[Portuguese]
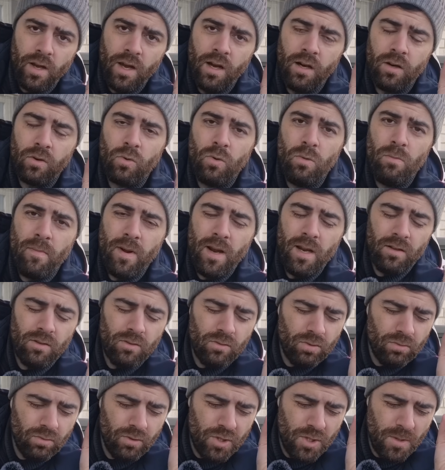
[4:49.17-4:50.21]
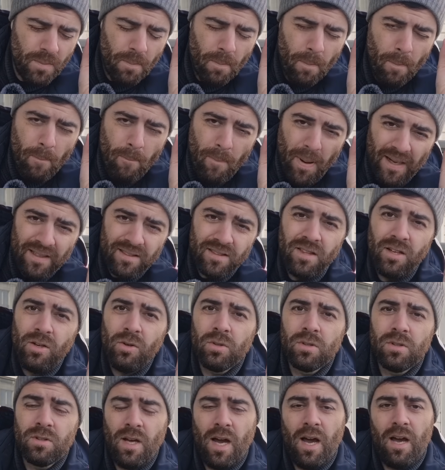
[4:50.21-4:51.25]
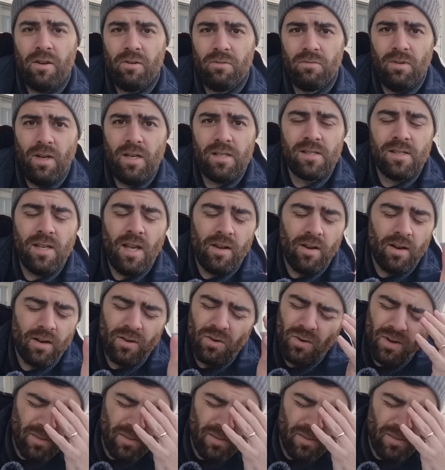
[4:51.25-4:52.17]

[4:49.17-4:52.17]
é argumento de patriotário, é sério,